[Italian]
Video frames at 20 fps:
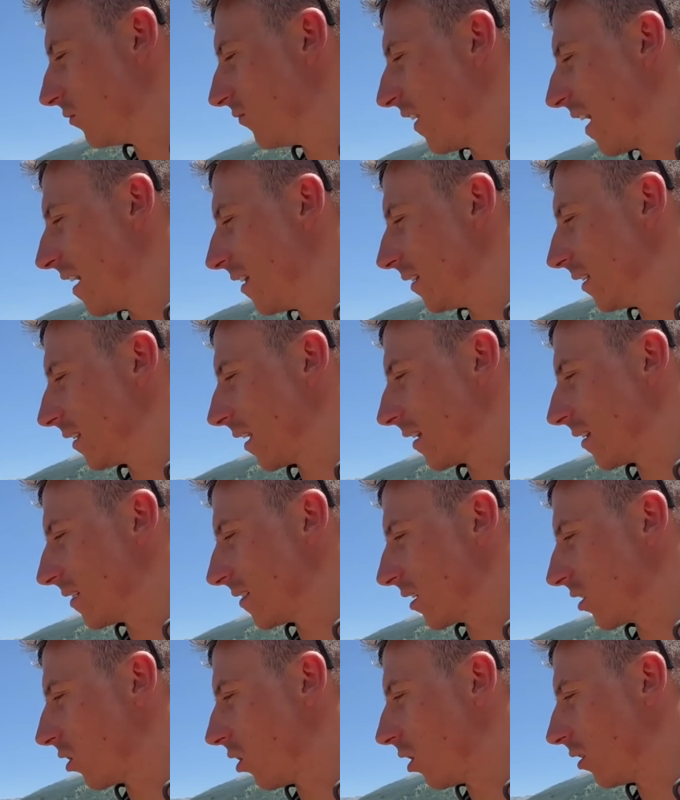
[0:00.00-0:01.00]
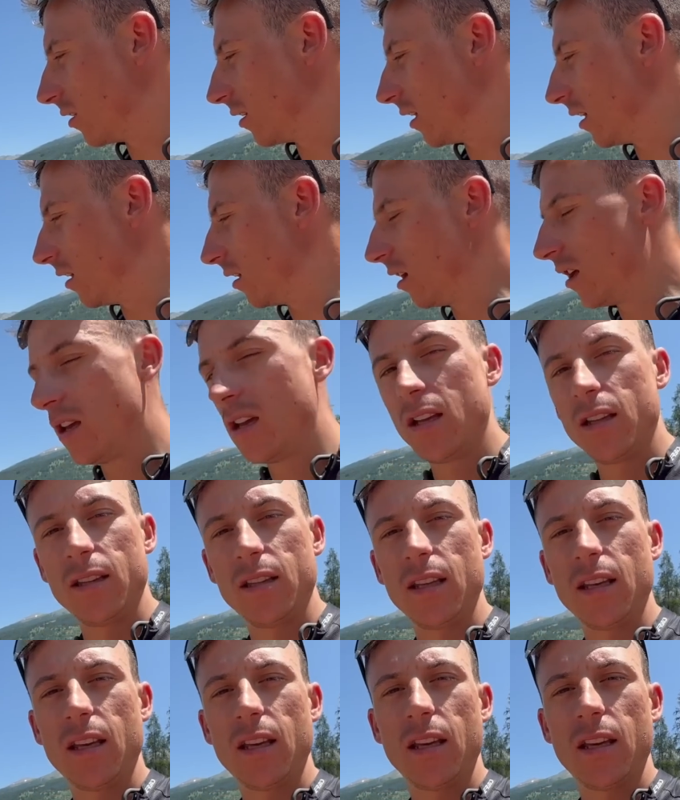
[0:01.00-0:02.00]
20-30 secondi
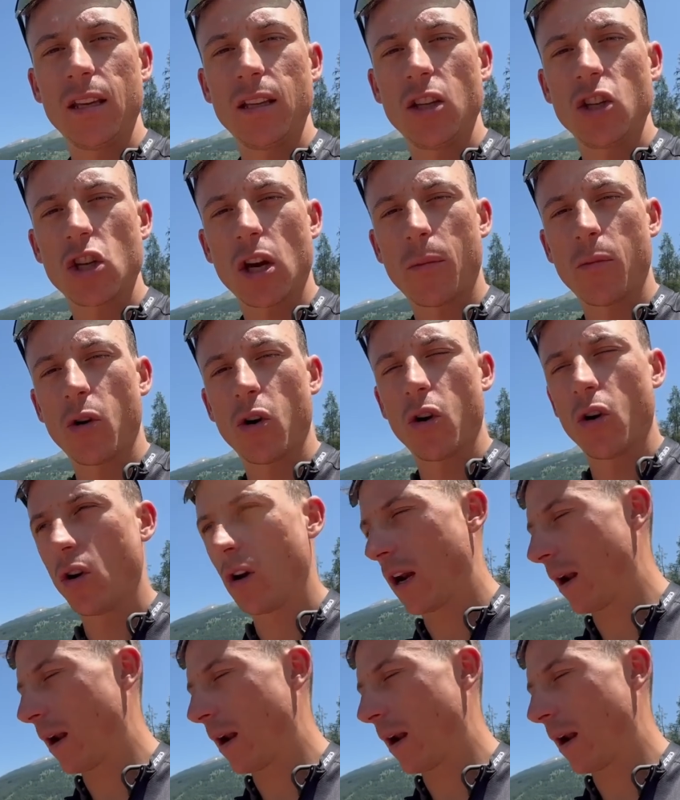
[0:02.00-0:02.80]
di diciamo,